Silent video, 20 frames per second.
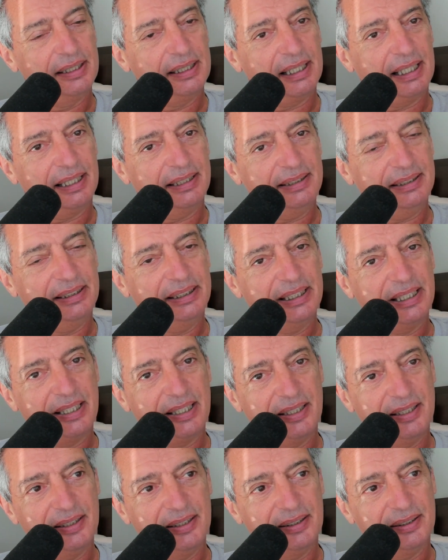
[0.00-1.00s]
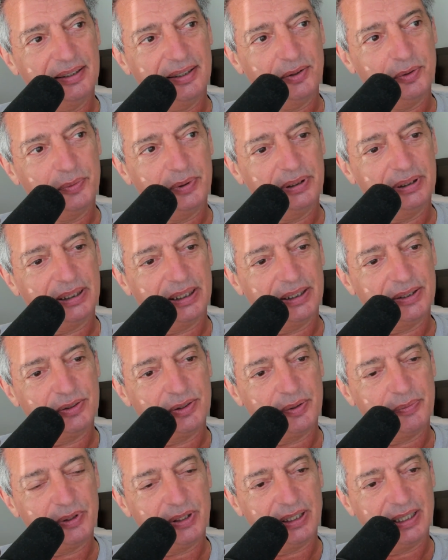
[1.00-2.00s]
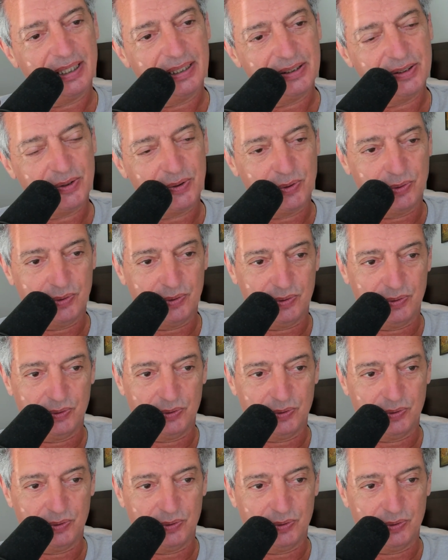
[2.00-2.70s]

Они тырили документацию американскую,